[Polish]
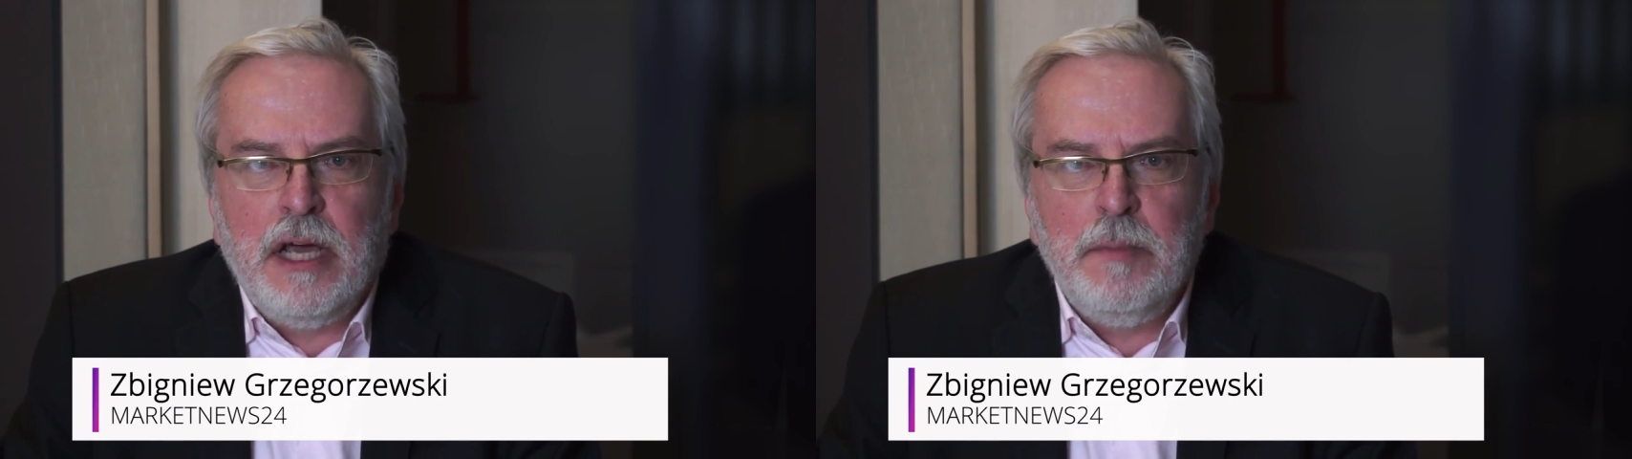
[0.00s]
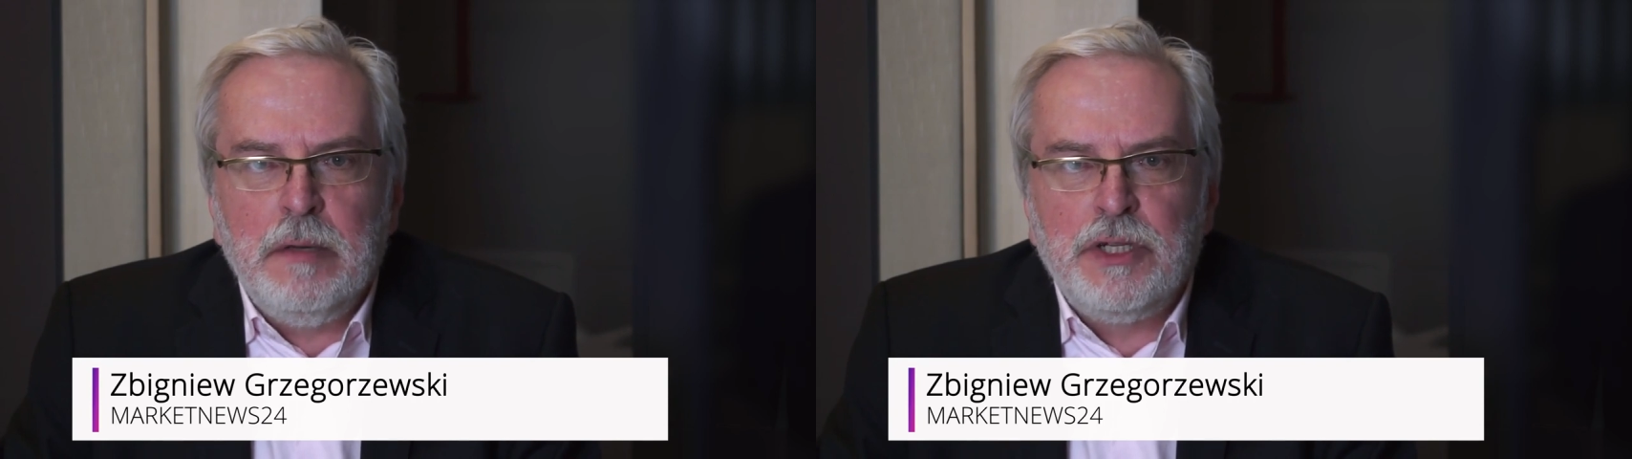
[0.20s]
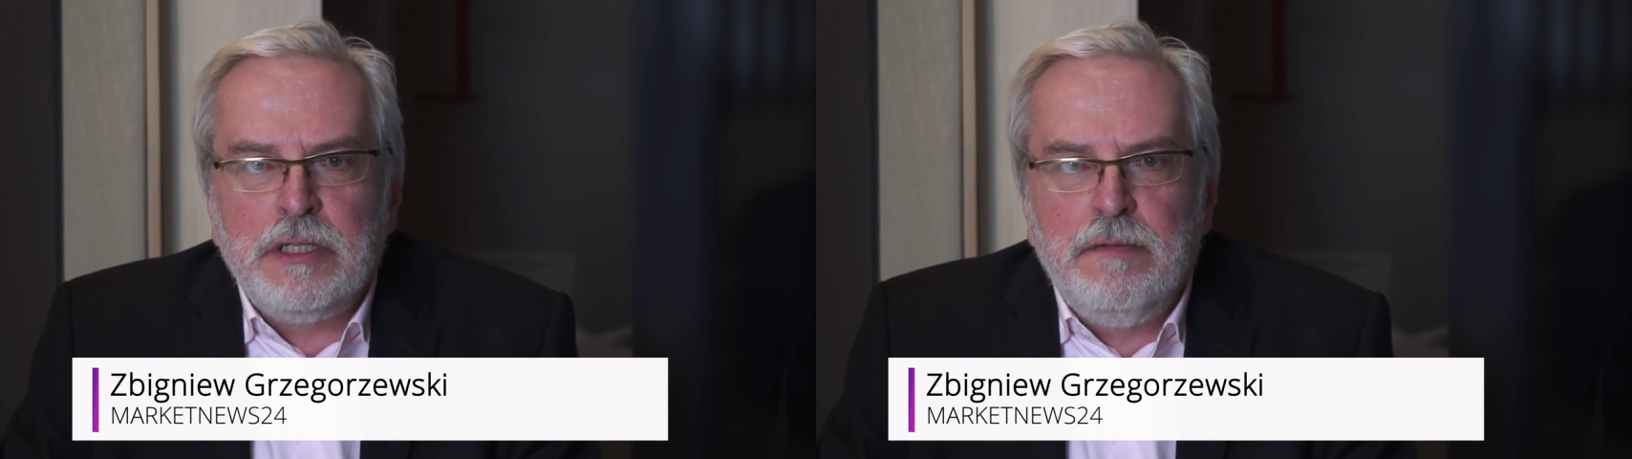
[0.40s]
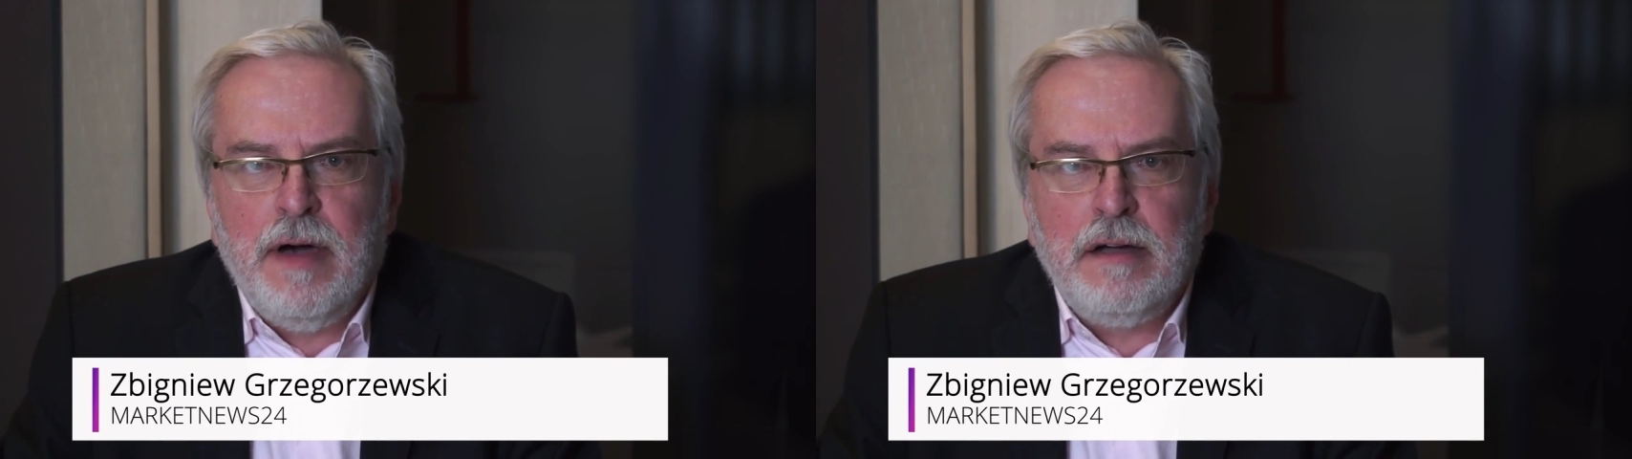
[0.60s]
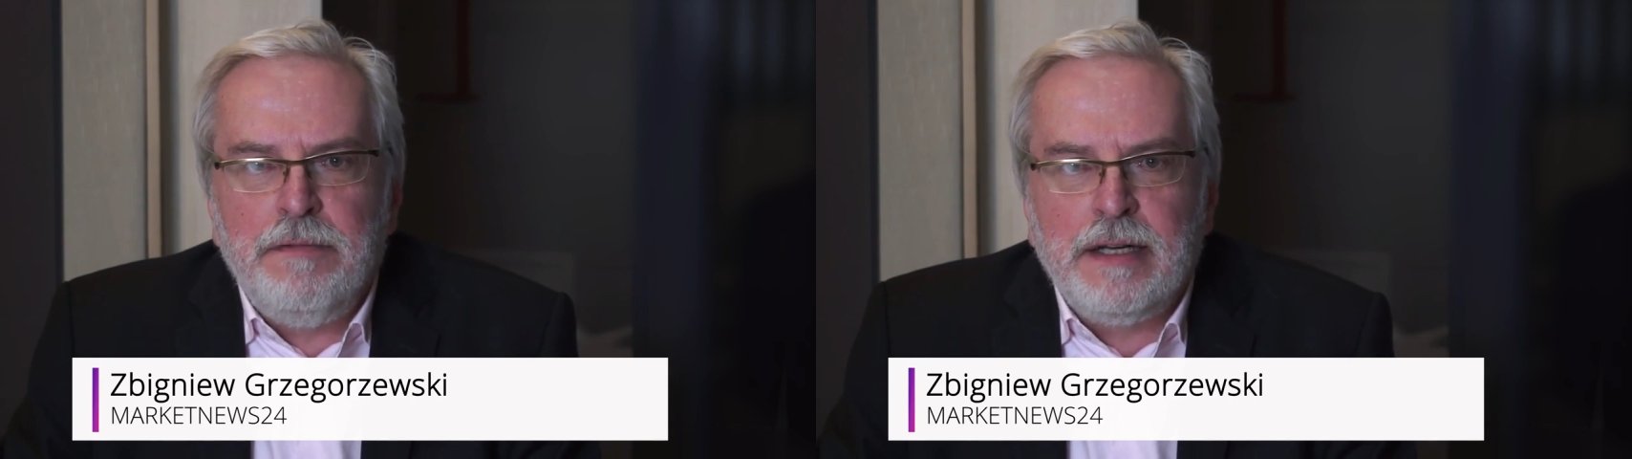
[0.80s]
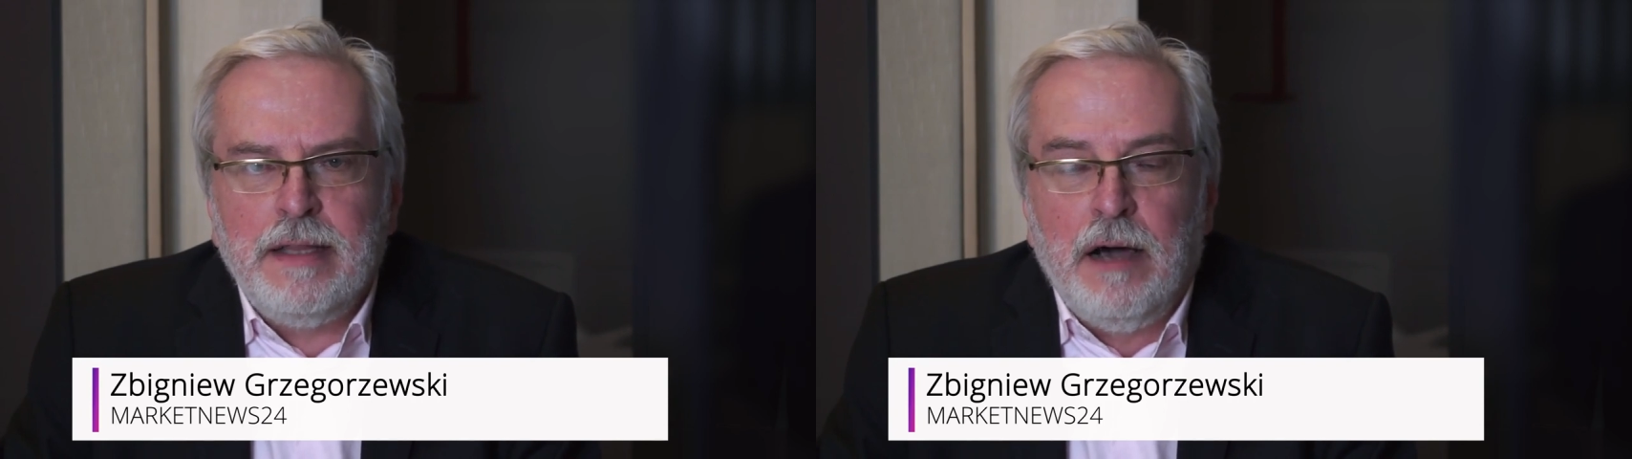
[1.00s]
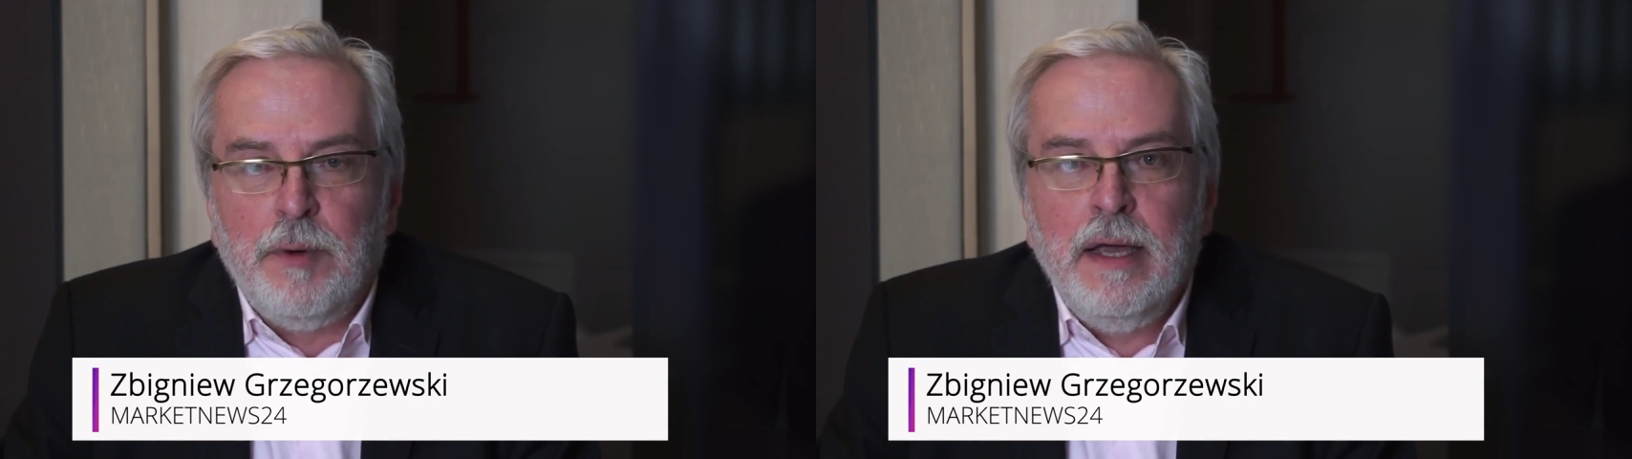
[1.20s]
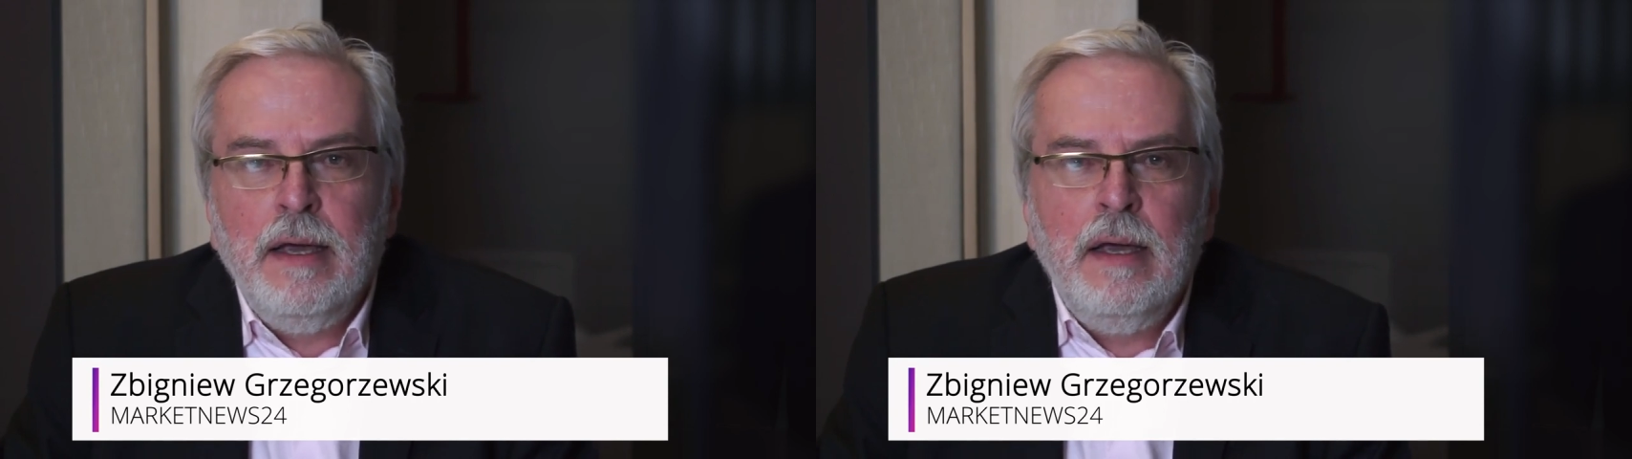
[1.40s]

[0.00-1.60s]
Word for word: najmniej przez dwa kwartały.